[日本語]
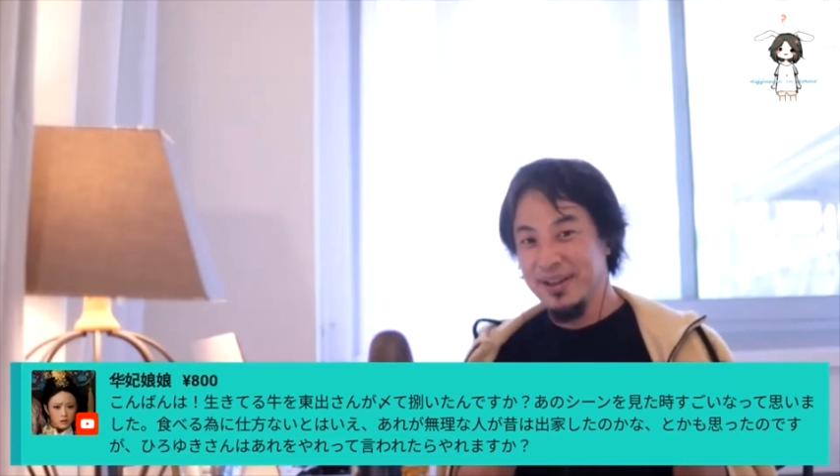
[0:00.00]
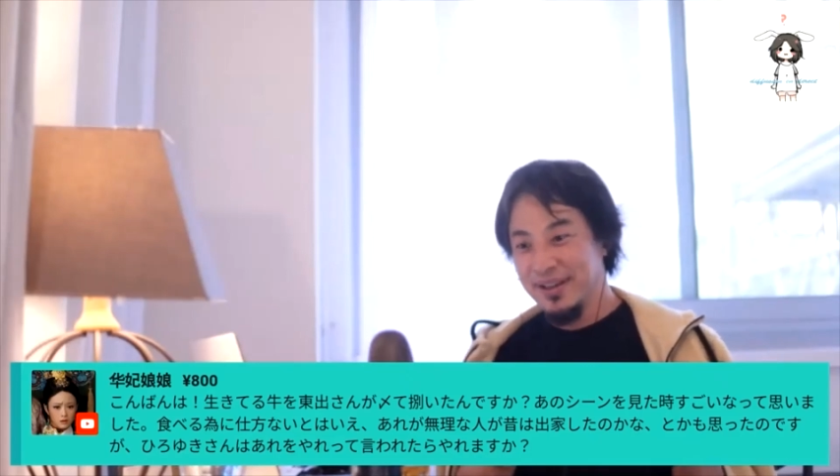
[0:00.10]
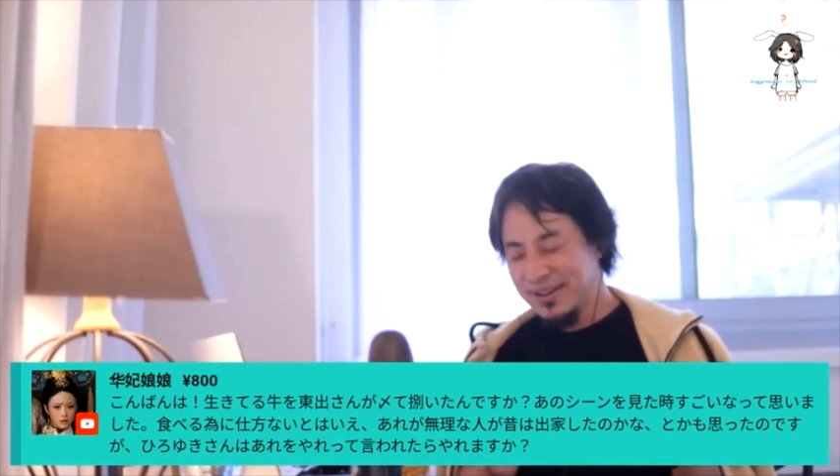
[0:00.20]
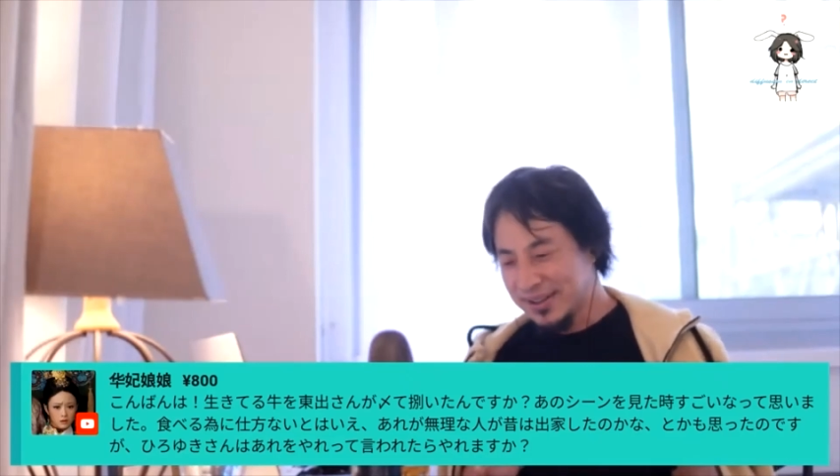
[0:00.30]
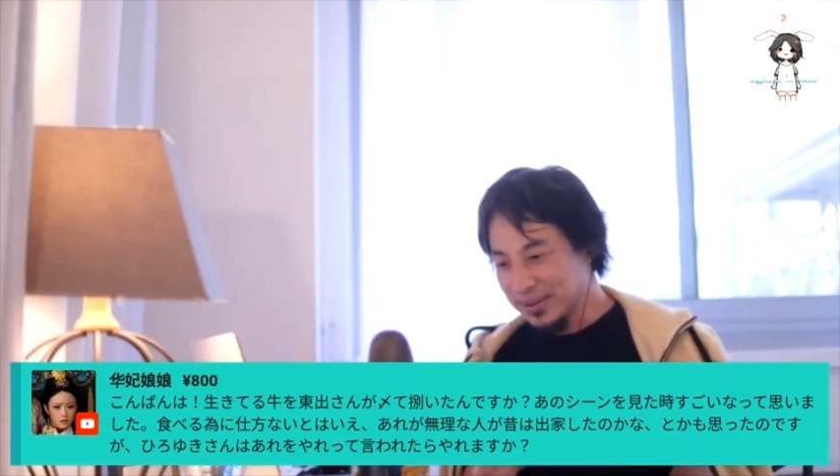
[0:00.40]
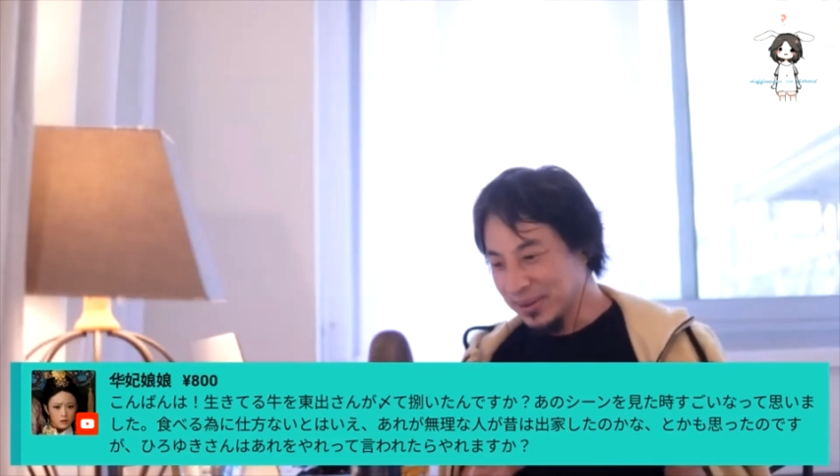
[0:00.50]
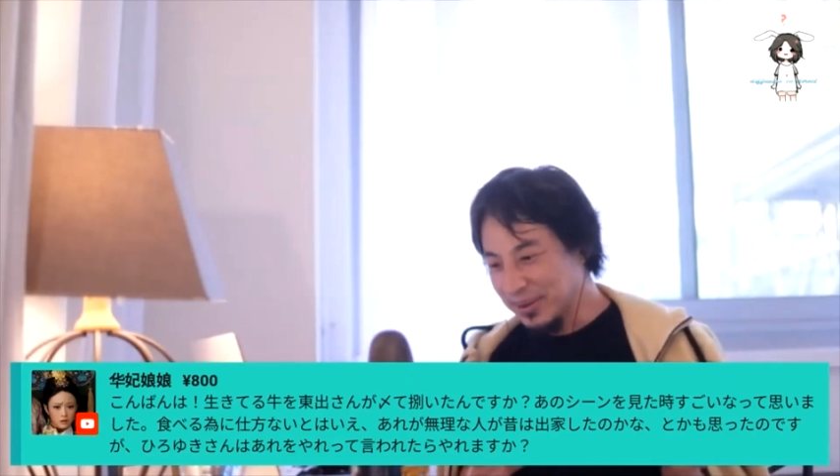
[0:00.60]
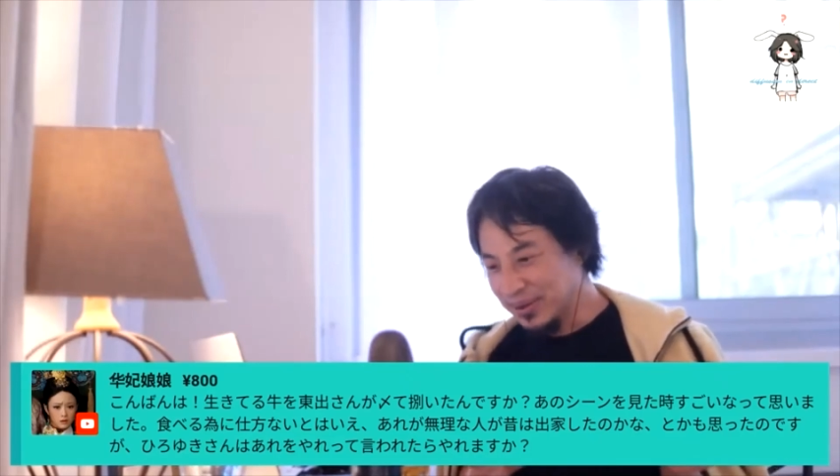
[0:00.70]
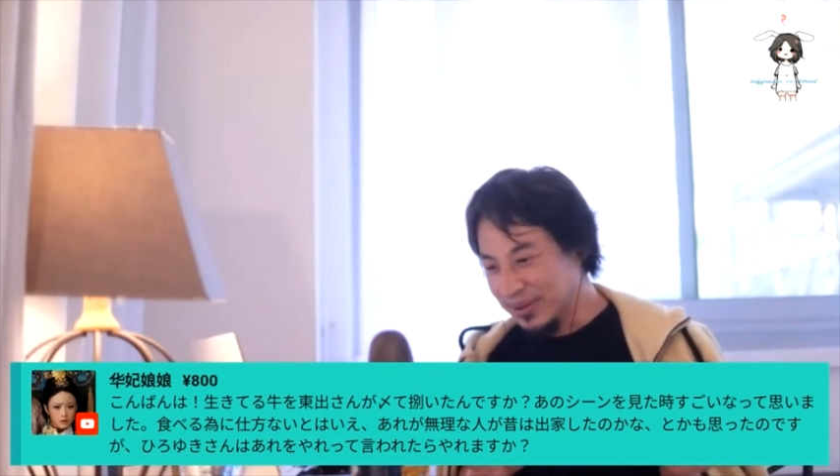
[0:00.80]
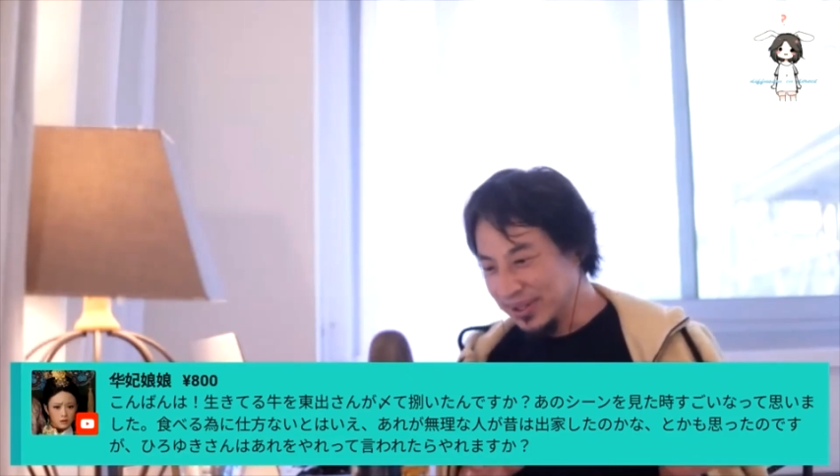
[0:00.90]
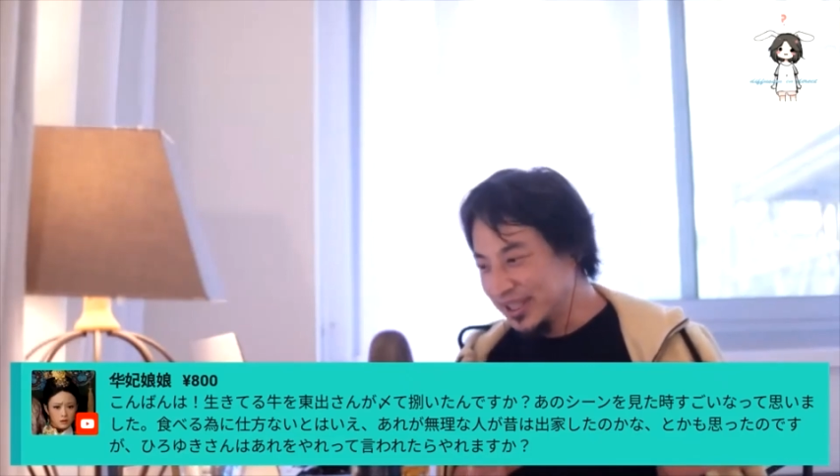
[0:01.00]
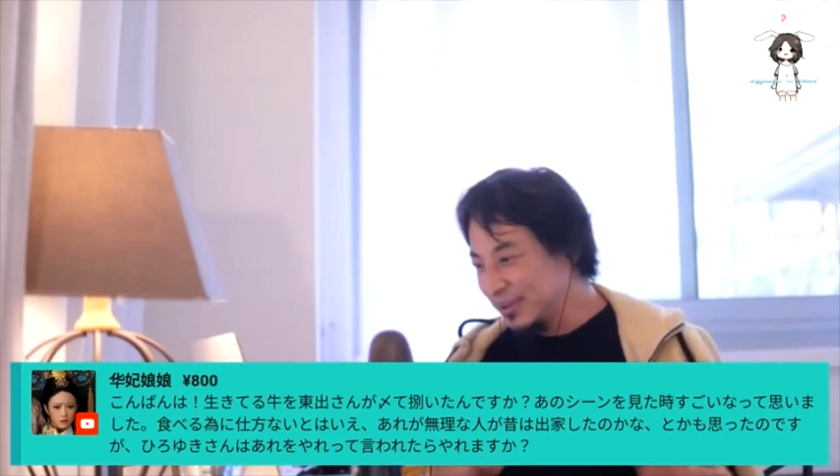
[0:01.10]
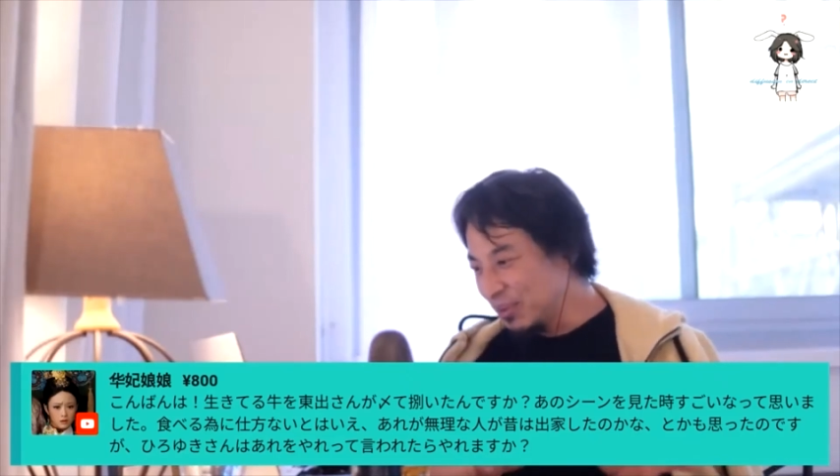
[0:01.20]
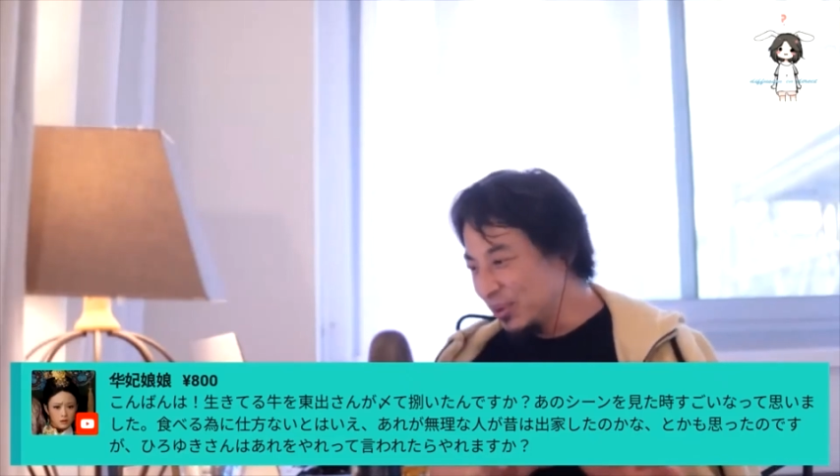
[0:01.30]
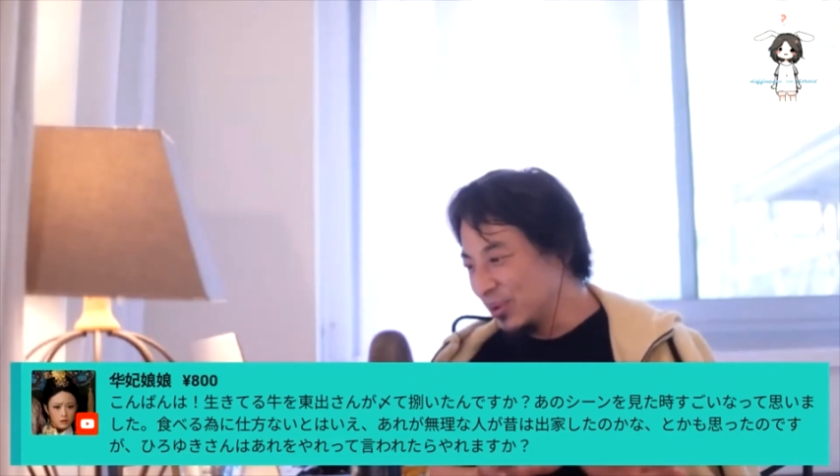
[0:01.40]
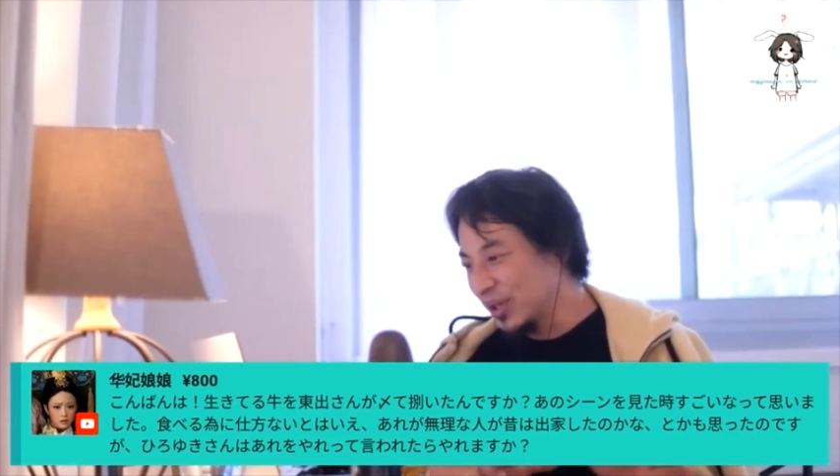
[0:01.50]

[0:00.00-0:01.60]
要はその生き物